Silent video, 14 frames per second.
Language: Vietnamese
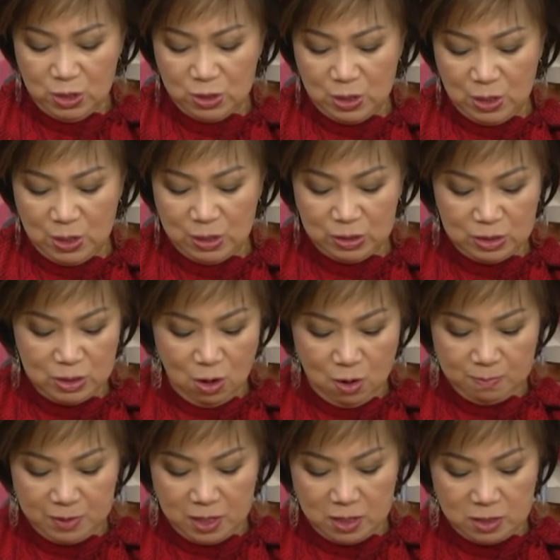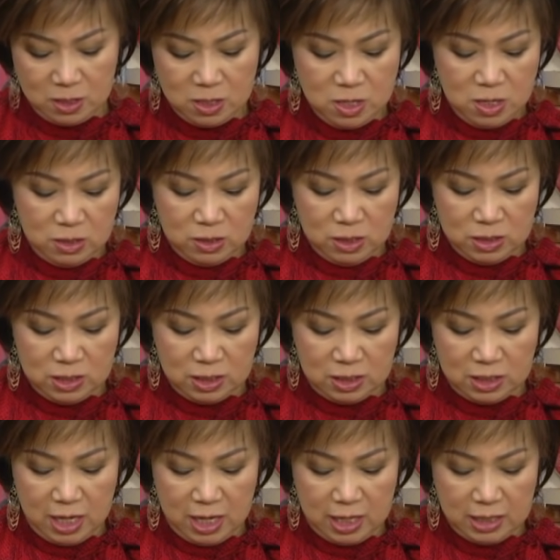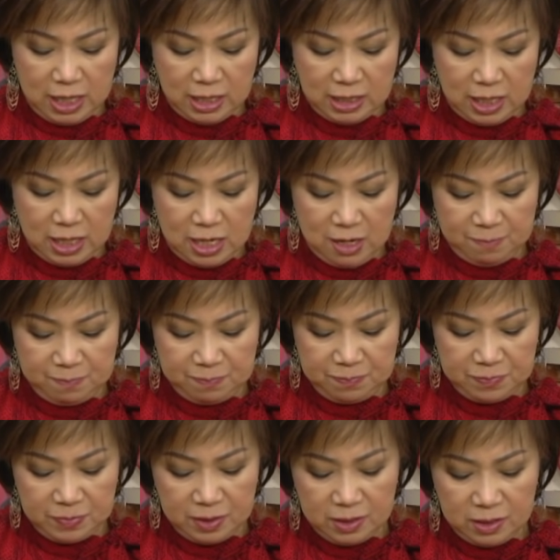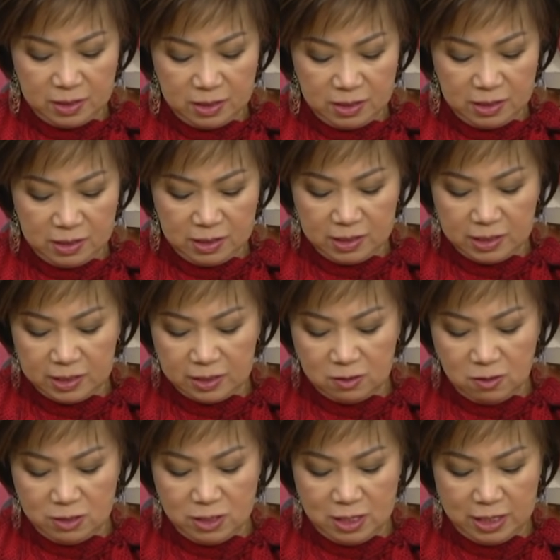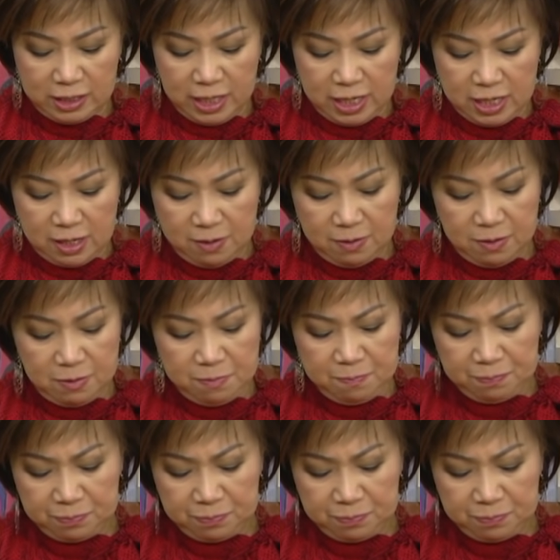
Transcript: trời ơi tôm nó nó nó xịt cái cái cái um, coi như là cái uh,